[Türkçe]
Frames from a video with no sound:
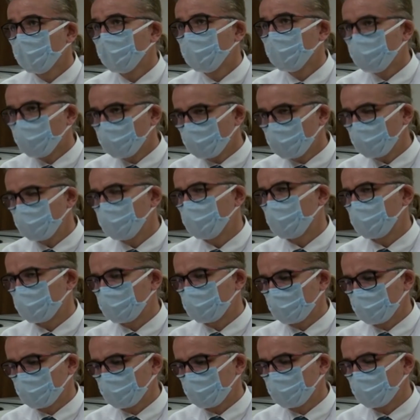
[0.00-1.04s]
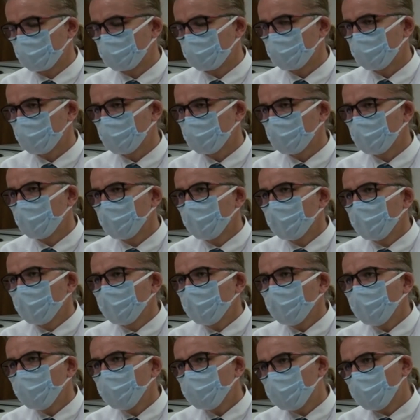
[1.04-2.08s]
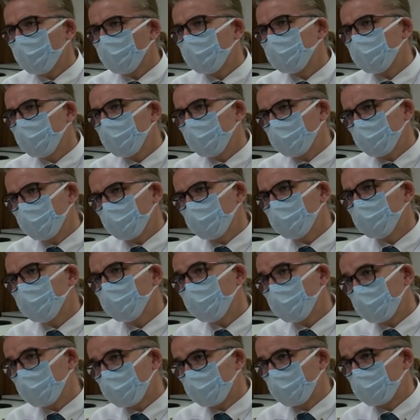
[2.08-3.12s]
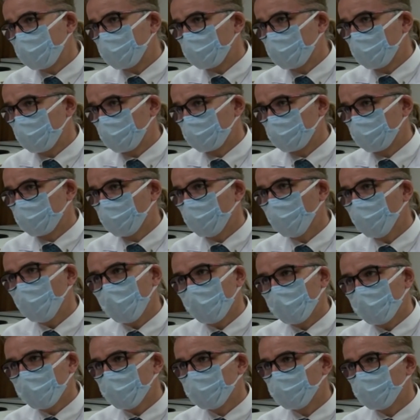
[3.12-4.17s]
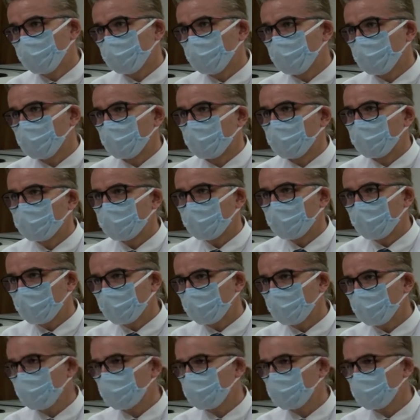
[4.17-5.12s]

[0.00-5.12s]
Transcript: kronik bir hastalığı varsa o zaman diyetlerine dikkat etmesi lazım. O ayrı bir durum ama sağlıklı